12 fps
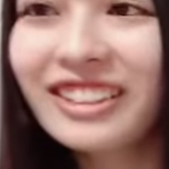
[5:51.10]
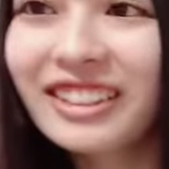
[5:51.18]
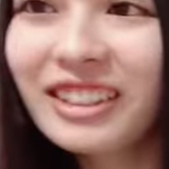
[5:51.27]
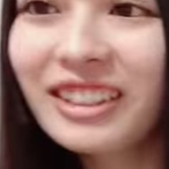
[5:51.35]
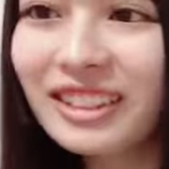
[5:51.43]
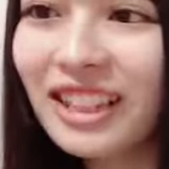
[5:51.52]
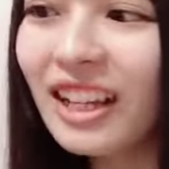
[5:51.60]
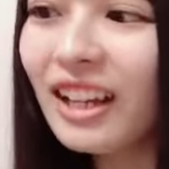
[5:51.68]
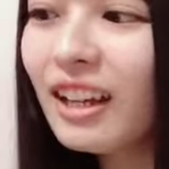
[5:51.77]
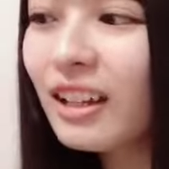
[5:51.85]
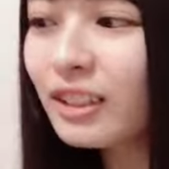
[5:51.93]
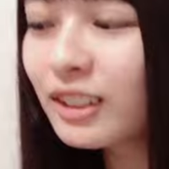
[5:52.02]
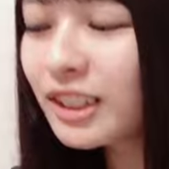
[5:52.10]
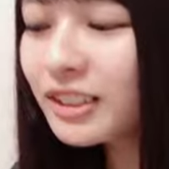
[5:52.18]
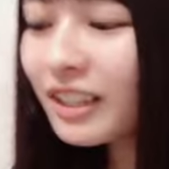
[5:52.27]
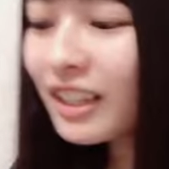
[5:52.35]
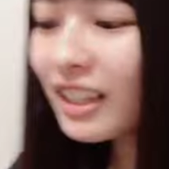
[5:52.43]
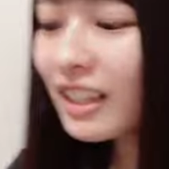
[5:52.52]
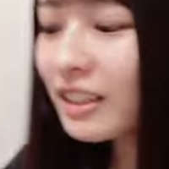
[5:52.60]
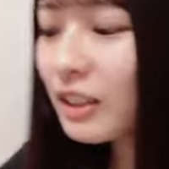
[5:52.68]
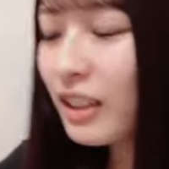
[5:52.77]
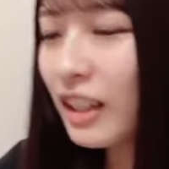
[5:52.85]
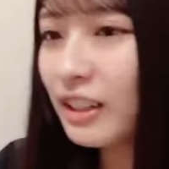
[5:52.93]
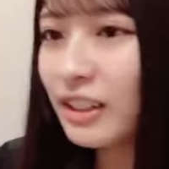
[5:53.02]
なんかさうちわ
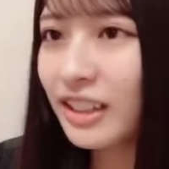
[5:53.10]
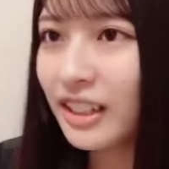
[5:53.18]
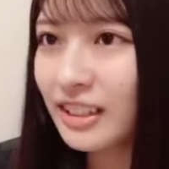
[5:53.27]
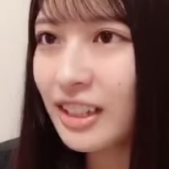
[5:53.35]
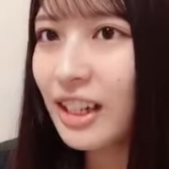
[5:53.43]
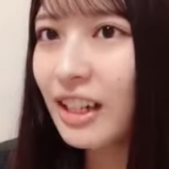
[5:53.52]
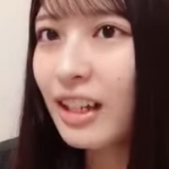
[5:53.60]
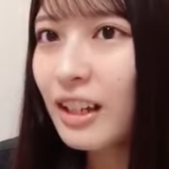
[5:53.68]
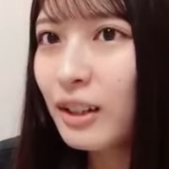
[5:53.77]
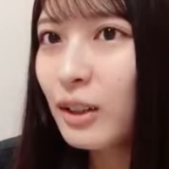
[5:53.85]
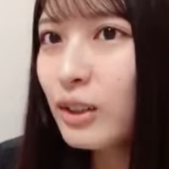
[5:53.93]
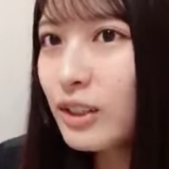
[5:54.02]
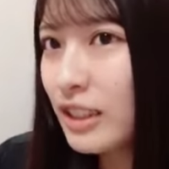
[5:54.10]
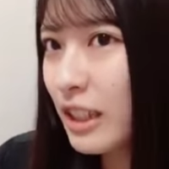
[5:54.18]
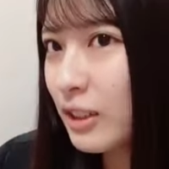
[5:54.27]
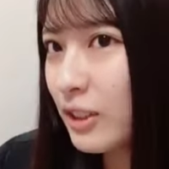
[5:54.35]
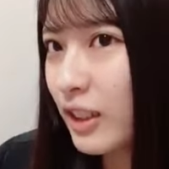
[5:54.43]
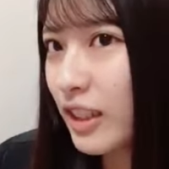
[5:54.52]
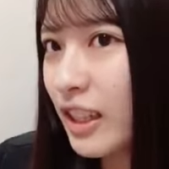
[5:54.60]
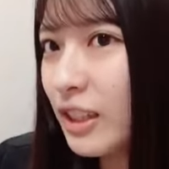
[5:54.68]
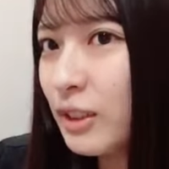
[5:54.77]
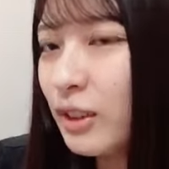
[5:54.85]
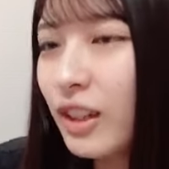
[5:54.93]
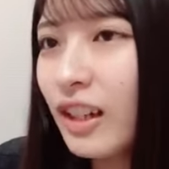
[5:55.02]
とかよりかさコンサートとか
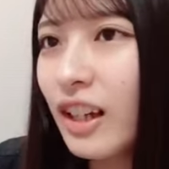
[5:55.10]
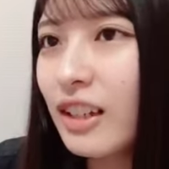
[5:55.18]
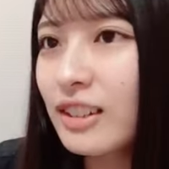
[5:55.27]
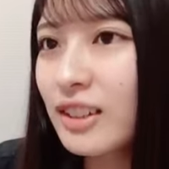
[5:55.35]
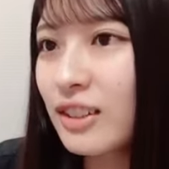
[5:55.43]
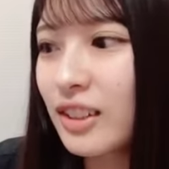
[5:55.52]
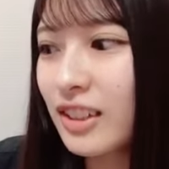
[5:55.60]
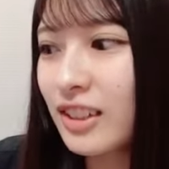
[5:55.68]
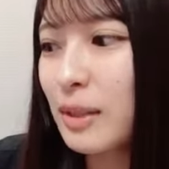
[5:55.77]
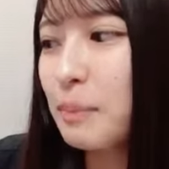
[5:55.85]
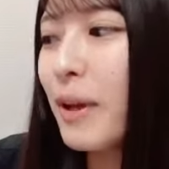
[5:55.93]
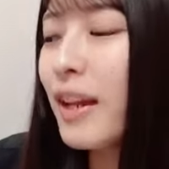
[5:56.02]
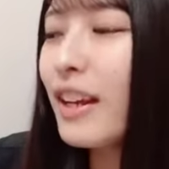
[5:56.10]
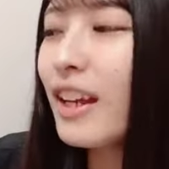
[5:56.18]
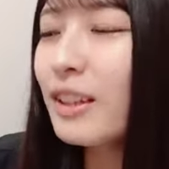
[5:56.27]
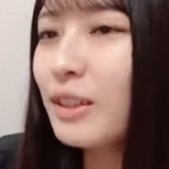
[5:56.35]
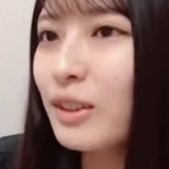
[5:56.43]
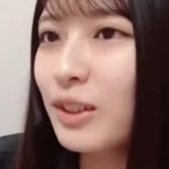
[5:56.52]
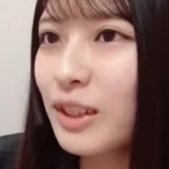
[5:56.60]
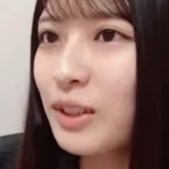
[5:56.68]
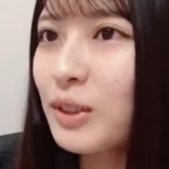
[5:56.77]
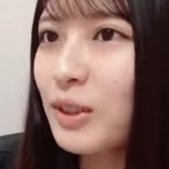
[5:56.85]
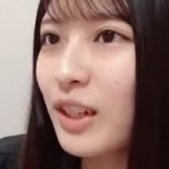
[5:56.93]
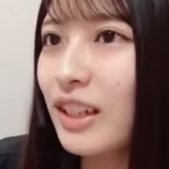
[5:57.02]
担当カラーある人だってさペンライトの
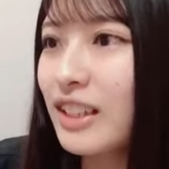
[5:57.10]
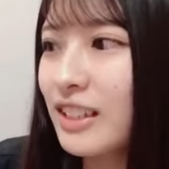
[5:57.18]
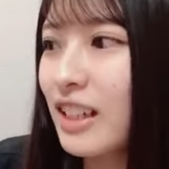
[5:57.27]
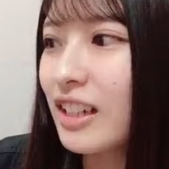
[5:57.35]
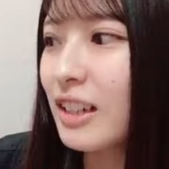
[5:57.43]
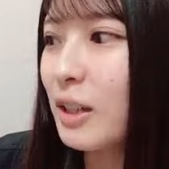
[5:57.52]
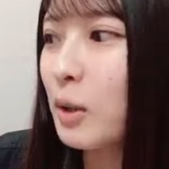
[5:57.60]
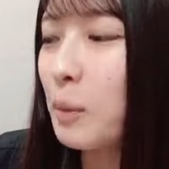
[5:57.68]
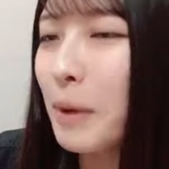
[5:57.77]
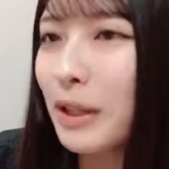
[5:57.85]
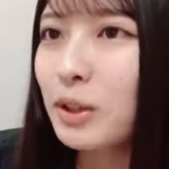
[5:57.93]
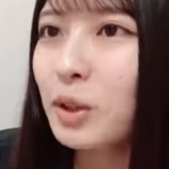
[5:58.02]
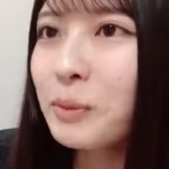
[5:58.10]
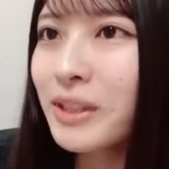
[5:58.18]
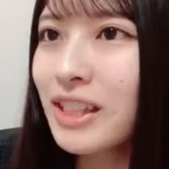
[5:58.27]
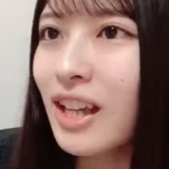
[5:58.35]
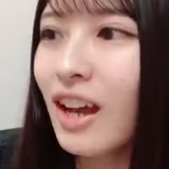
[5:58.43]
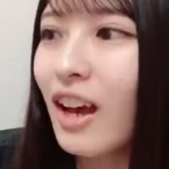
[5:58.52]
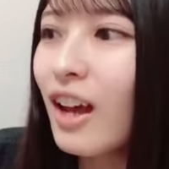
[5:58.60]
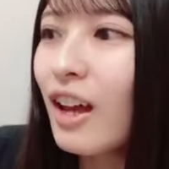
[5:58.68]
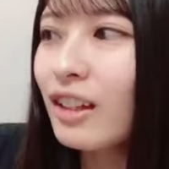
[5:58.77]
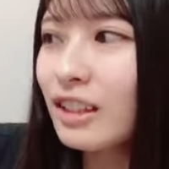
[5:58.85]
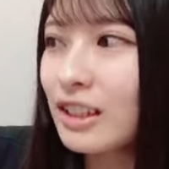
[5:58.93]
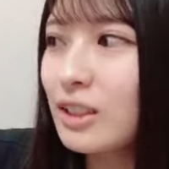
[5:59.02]
色とかでさ結構パッと見さあ
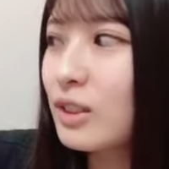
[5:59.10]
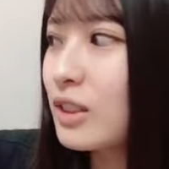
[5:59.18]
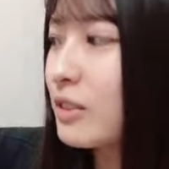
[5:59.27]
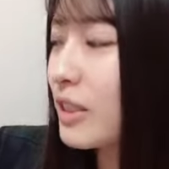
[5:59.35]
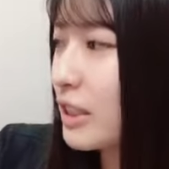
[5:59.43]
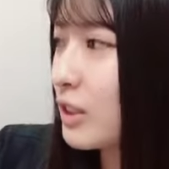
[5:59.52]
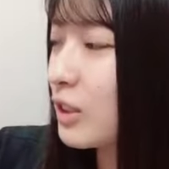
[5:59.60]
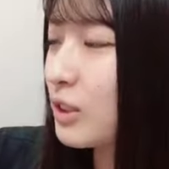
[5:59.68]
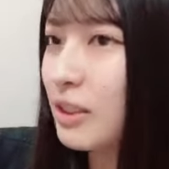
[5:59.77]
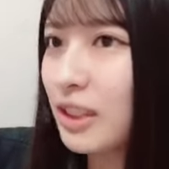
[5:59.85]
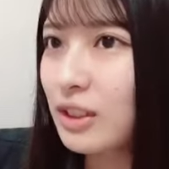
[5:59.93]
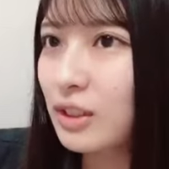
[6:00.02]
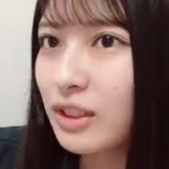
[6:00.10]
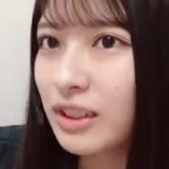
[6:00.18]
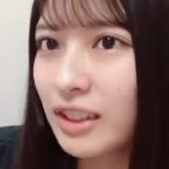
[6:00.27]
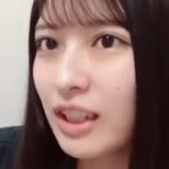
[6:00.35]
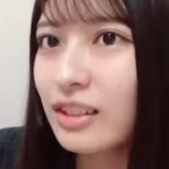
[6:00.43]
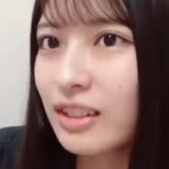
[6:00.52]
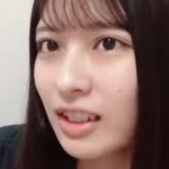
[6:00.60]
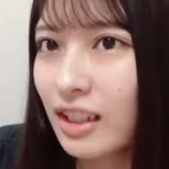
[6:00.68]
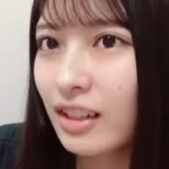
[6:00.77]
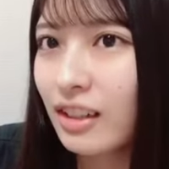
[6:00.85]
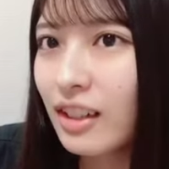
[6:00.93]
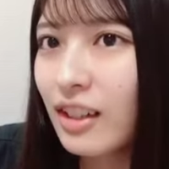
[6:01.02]
私の推し私の推し私の推しってなるじゃ
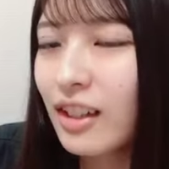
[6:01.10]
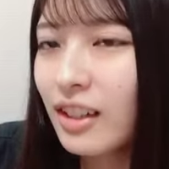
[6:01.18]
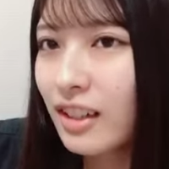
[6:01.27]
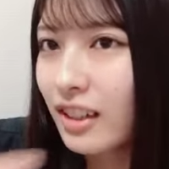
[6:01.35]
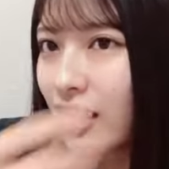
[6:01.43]
んなん